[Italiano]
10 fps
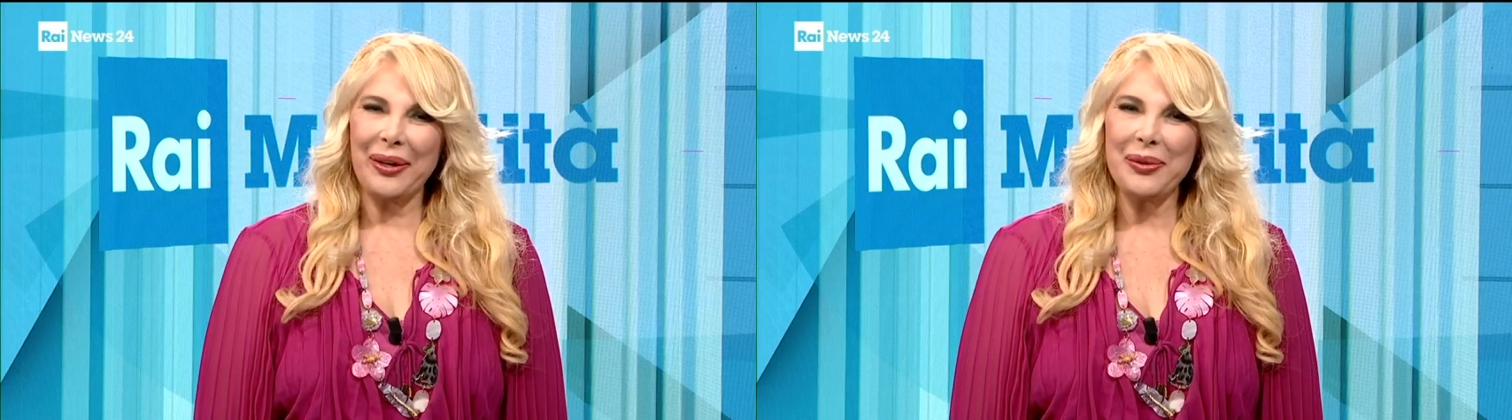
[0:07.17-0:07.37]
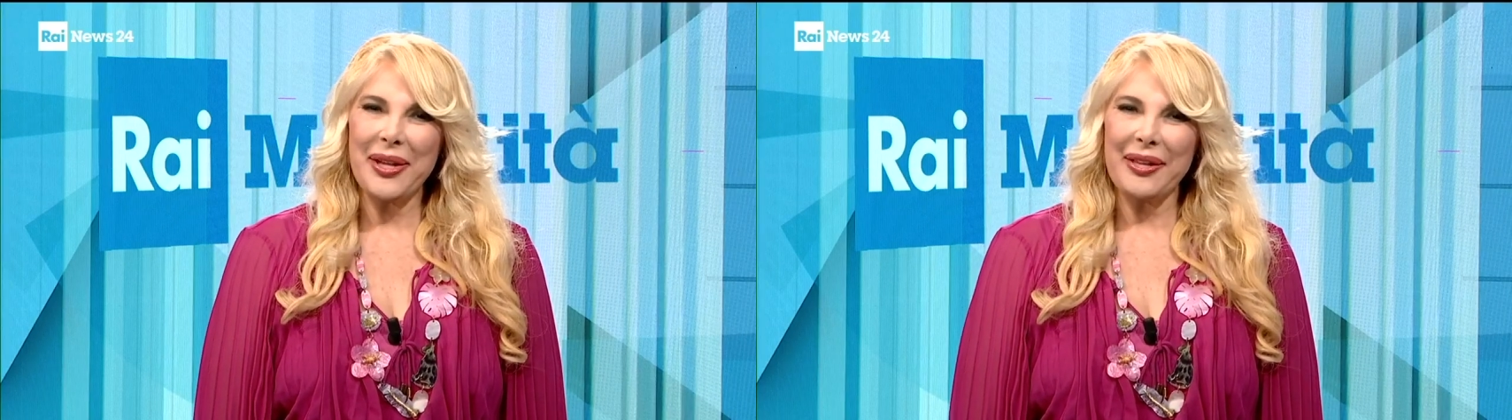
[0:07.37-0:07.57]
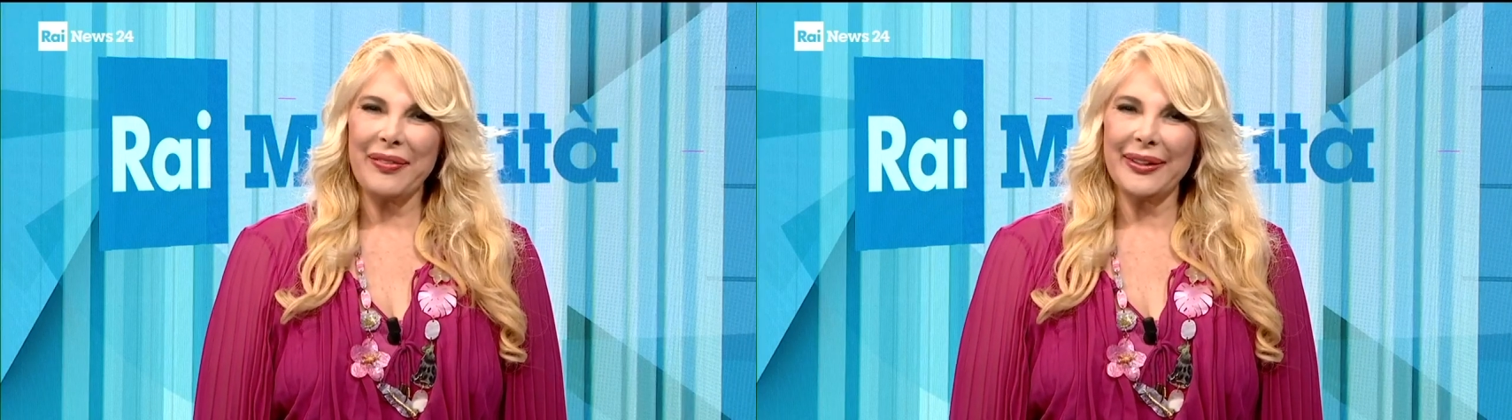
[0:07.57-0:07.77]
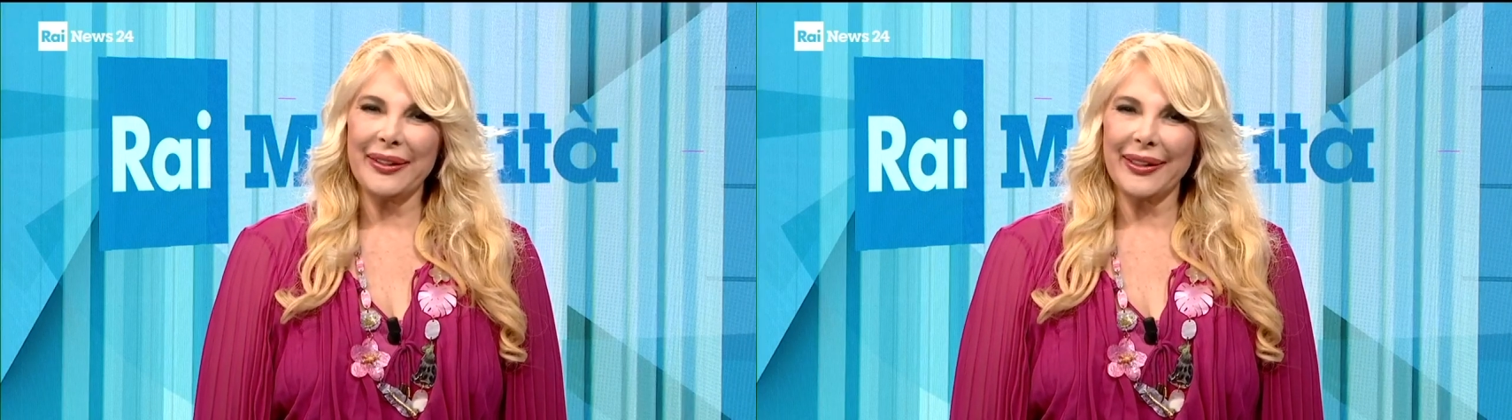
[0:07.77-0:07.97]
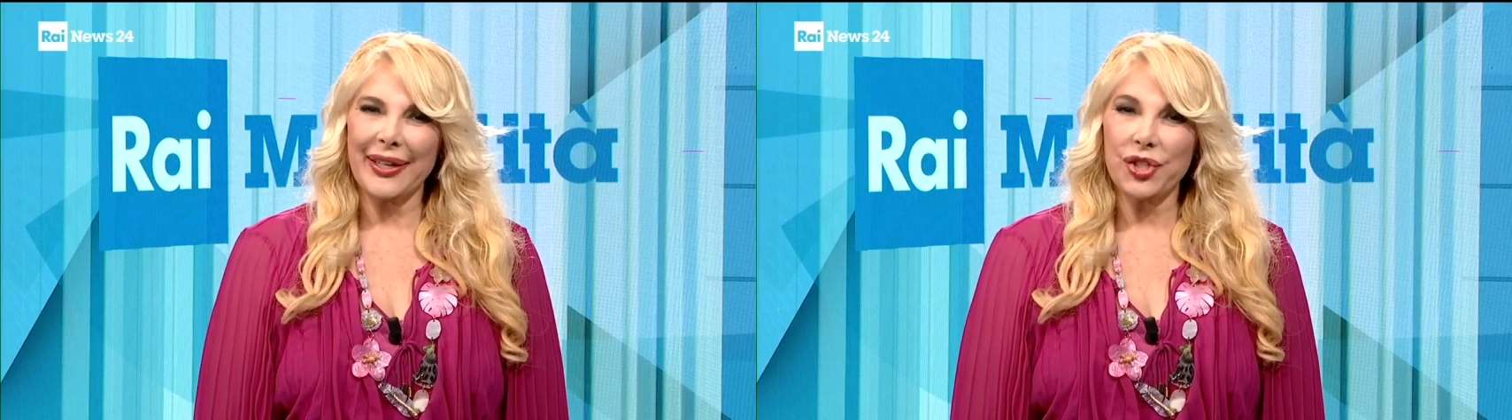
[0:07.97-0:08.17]
Lunedì
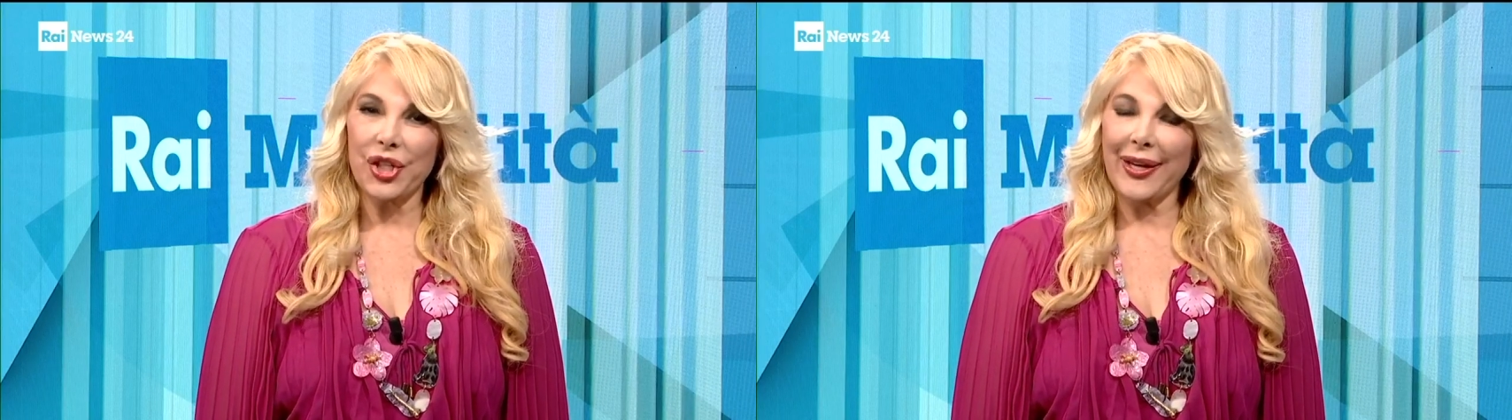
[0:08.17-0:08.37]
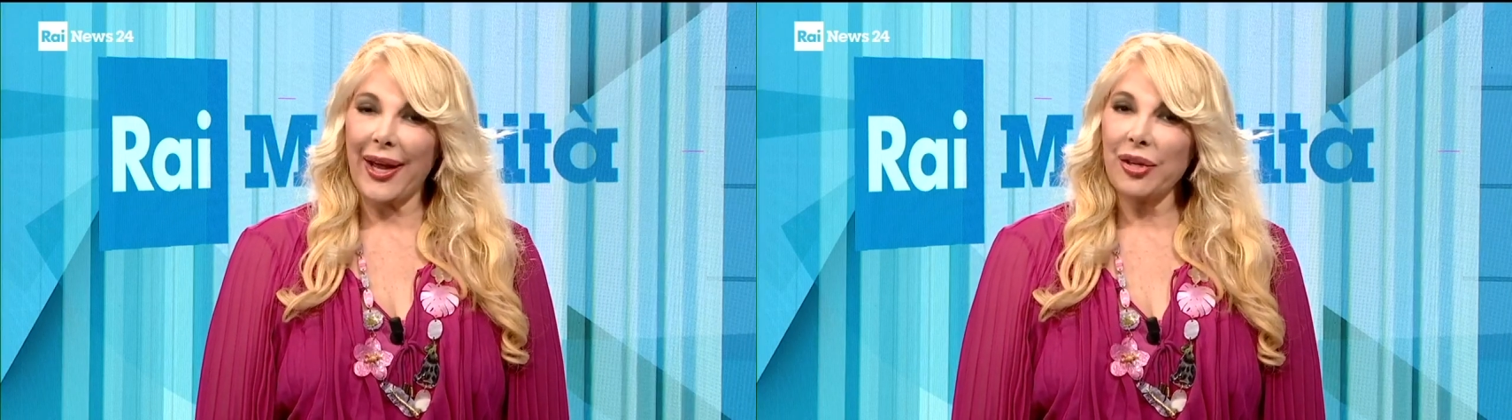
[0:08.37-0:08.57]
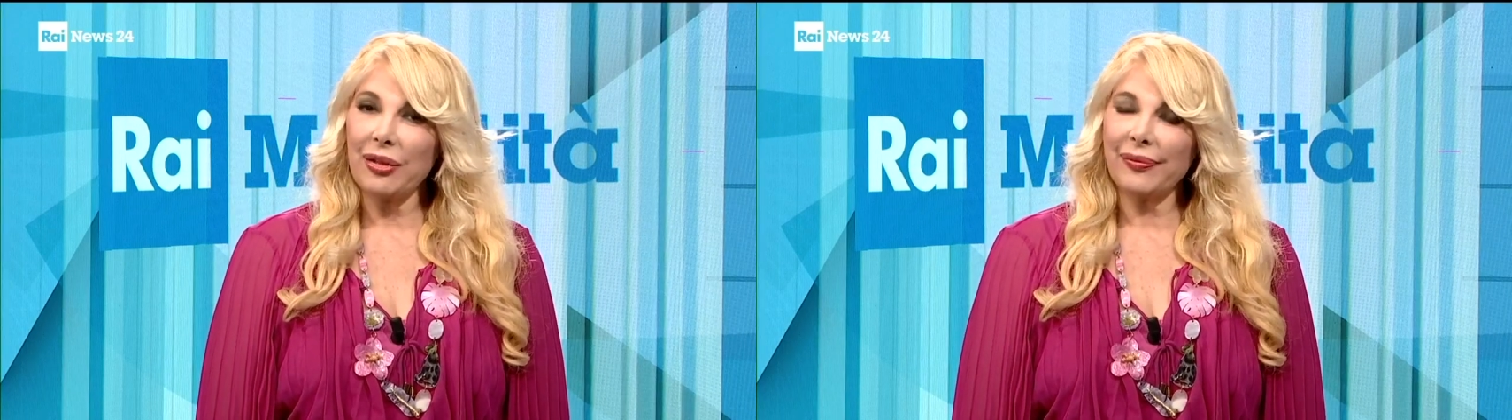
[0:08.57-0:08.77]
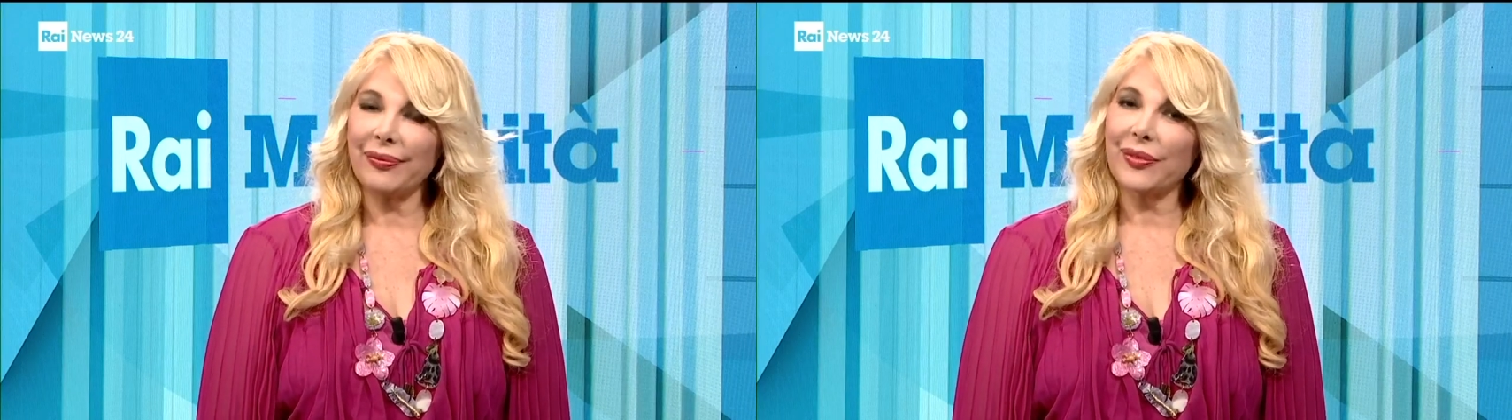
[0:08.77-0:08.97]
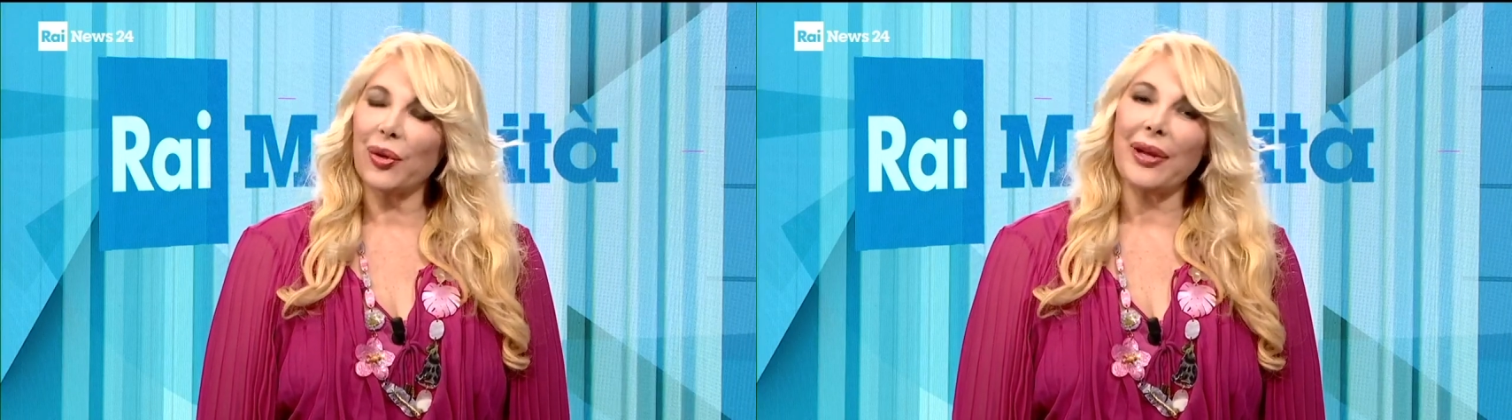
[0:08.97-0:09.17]
23 gennaio
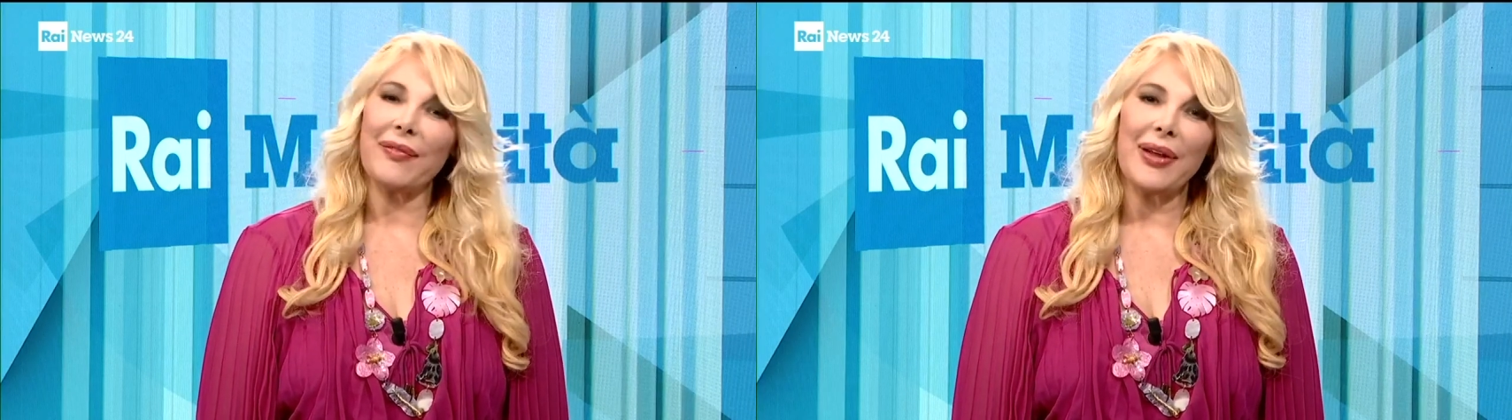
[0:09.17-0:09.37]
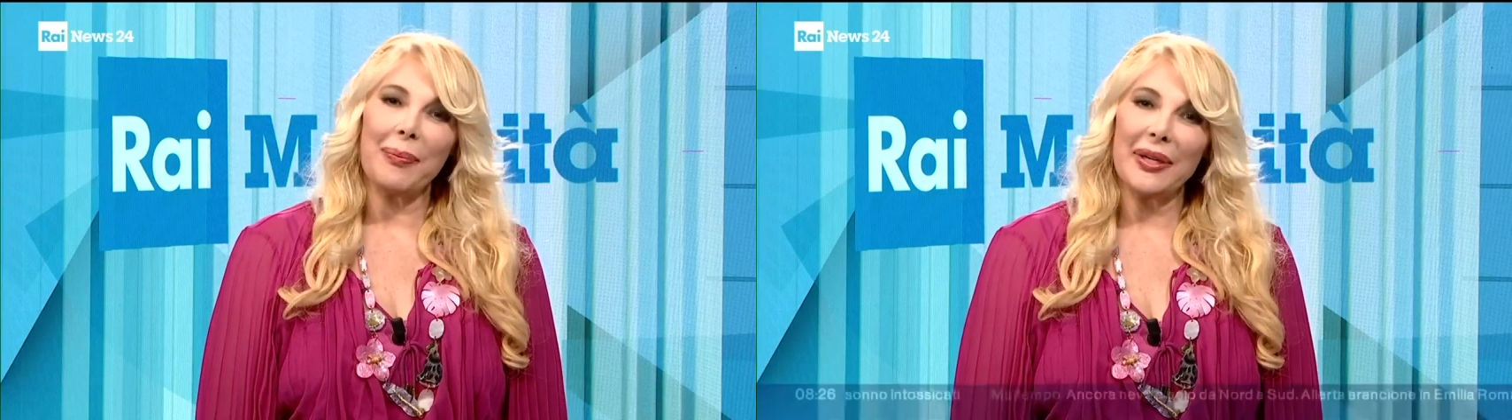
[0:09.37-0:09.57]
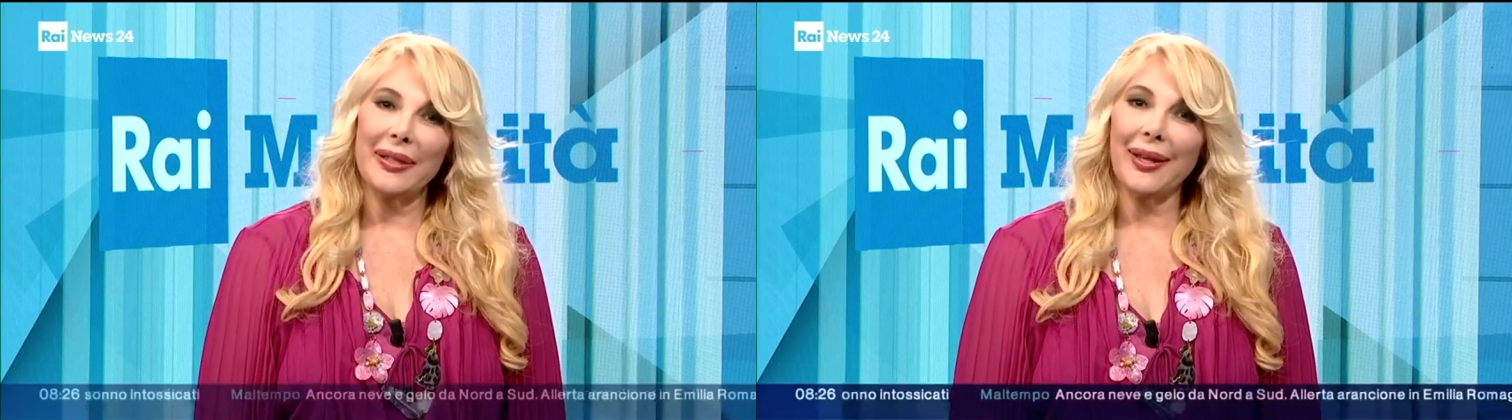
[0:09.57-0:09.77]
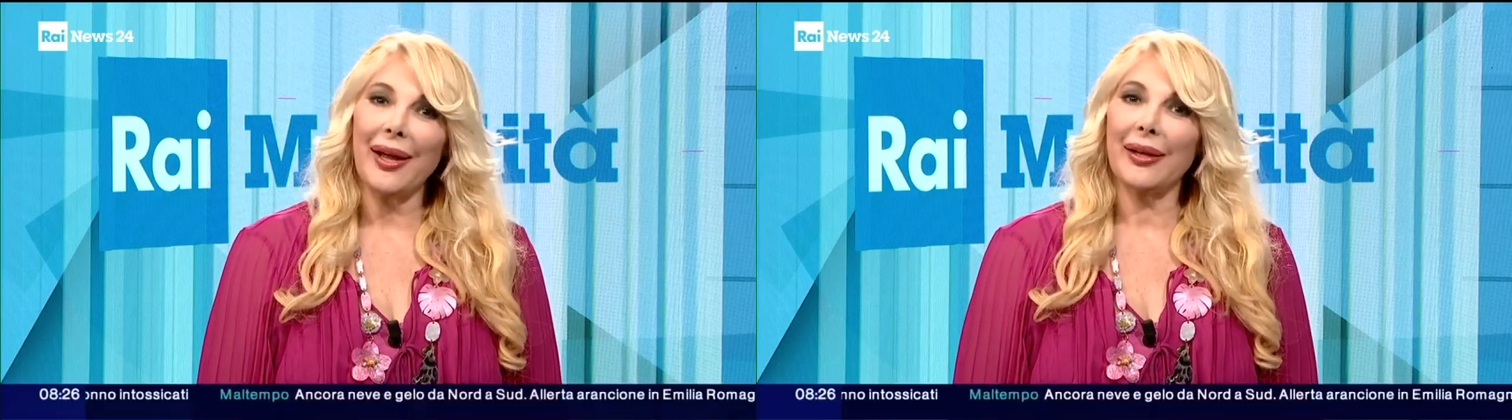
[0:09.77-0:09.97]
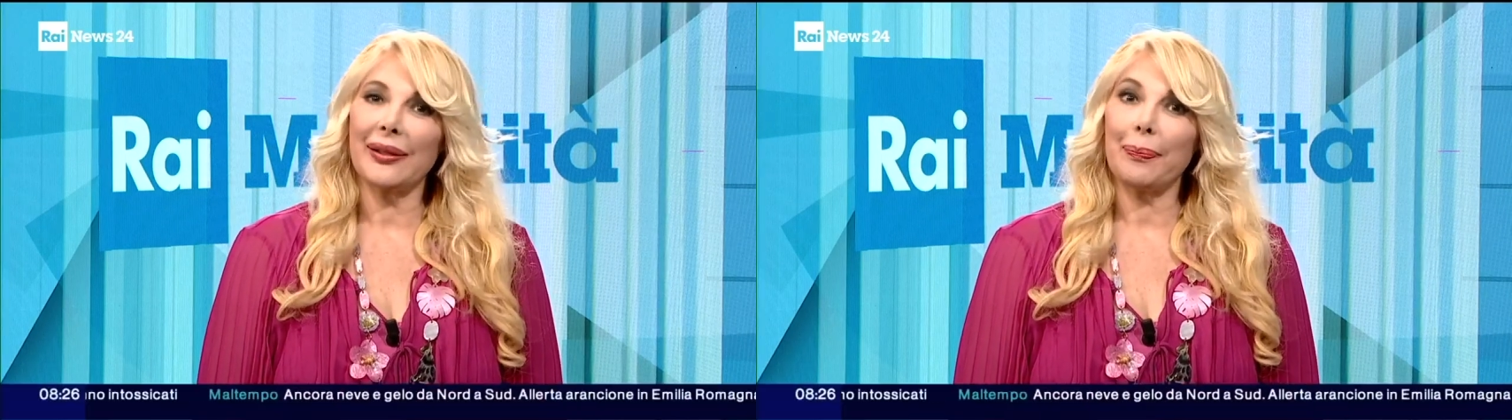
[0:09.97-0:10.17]
con
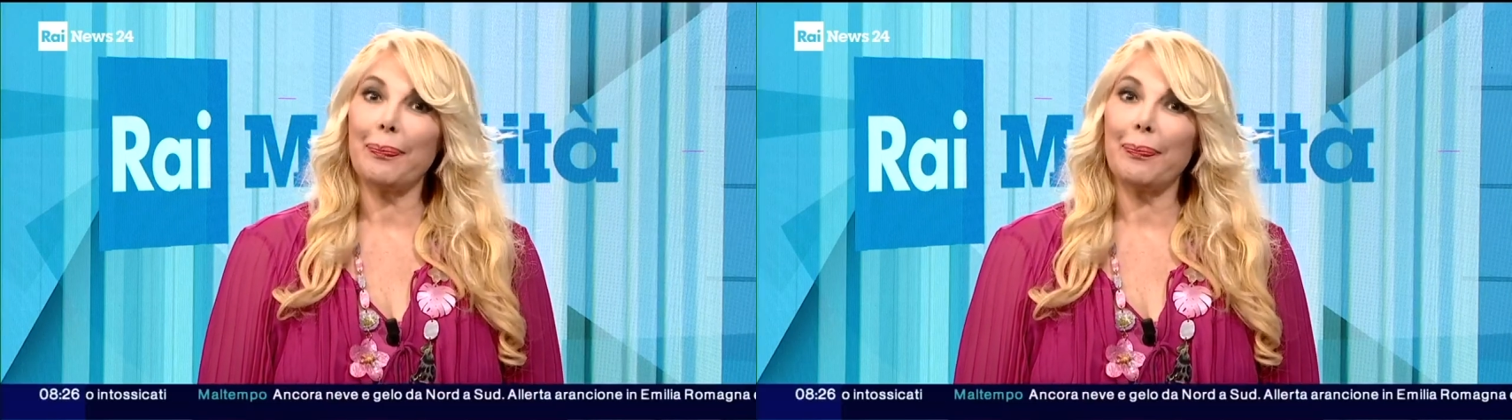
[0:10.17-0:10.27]
viabilità eh,